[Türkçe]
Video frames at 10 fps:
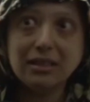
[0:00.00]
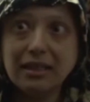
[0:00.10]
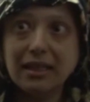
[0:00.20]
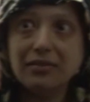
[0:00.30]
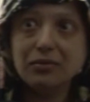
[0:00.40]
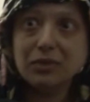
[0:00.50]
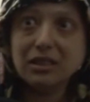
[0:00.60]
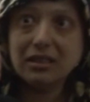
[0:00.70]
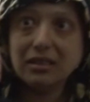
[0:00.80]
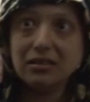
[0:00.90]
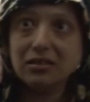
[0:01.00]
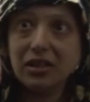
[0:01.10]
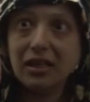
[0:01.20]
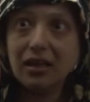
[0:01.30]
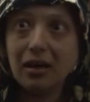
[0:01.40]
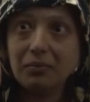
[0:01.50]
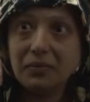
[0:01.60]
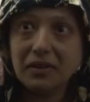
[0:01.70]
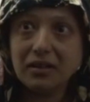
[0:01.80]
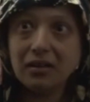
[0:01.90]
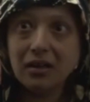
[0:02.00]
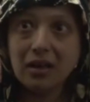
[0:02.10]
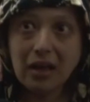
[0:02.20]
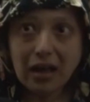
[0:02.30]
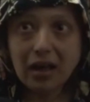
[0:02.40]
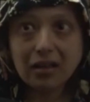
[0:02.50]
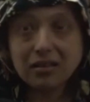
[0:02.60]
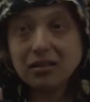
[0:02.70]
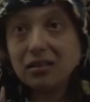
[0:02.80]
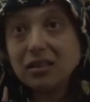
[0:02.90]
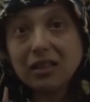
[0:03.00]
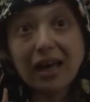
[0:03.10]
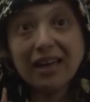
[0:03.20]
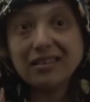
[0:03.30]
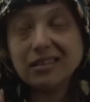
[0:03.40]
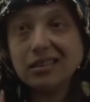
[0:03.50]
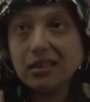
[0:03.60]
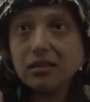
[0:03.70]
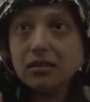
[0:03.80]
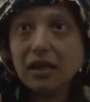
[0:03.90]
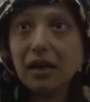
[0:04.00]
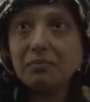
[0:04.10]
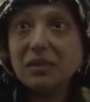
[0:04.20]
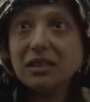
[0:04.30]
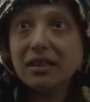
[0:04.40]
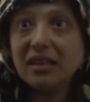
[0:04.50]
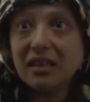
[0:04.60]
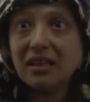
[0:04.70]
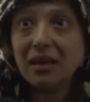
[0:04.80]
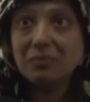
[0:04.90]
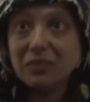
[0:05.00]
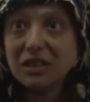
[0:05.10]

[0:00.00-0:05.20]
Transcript: direkt evimize şey yaptık. Aldık her insanın da yapması gereken bir